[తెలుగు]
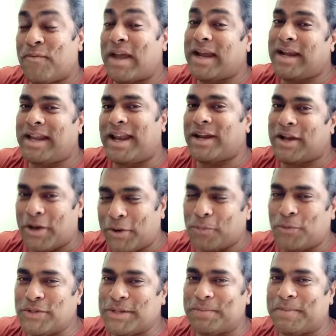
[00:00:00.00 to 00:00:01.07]
వెరైటీ అంటే ఏంటో
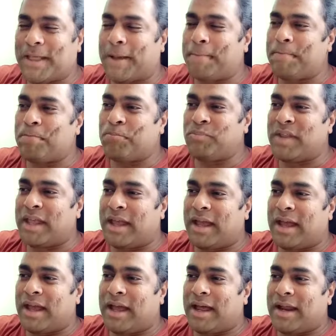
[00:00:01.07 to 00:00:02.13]
ముందు చెప్తా
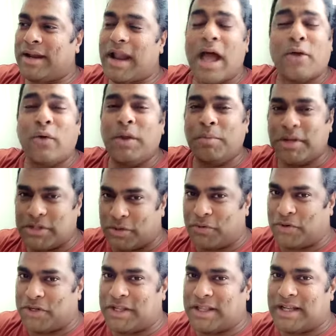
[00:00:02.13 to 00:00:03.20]
నాకు ఈ మధ్య ఒక
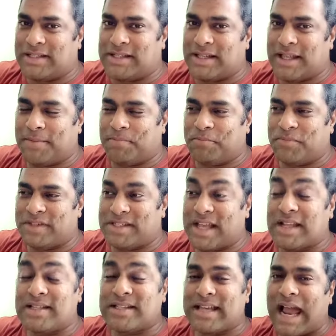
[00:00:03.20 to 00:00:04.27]
విషయం తెలిసింది
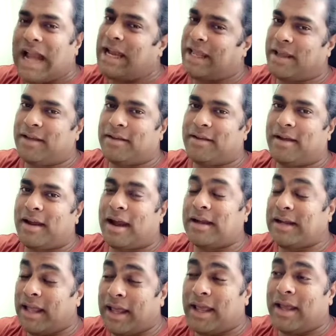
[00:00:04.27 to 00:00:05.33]
సన్ స్కాల్డింగ్
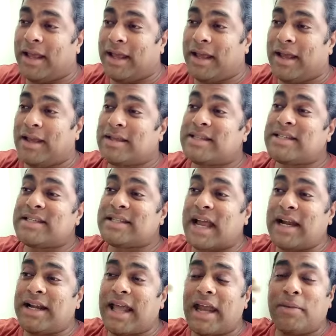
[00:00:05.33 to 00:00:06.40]
అంటే
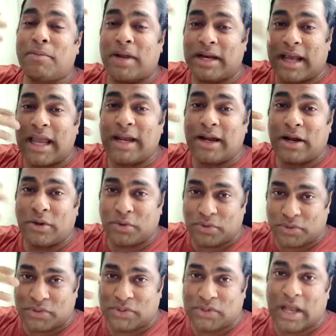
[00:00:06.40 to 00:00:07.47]
సన్ టైన్ మనకు అయినట్టు
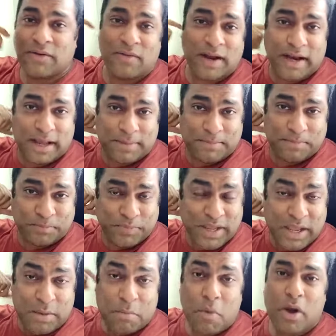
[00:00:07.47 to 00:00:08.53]
సన్ వల్ల
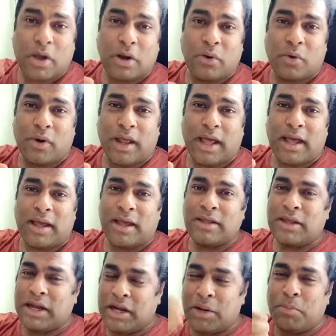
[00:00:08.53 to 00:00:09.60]
మొక్కలు కూడా
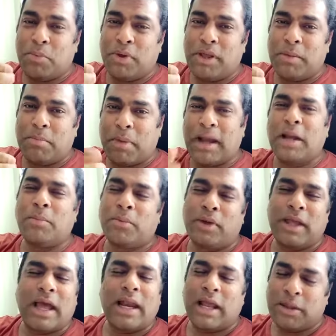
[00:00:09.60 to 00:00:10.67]
ఎండిపోయి
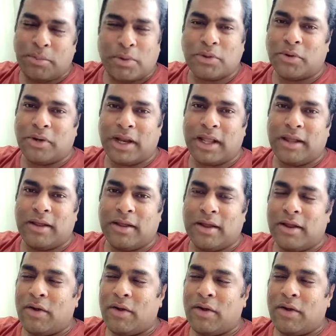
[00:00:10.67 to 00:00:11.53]
పగిలిపోయి అలా అయిపోతుంటాయి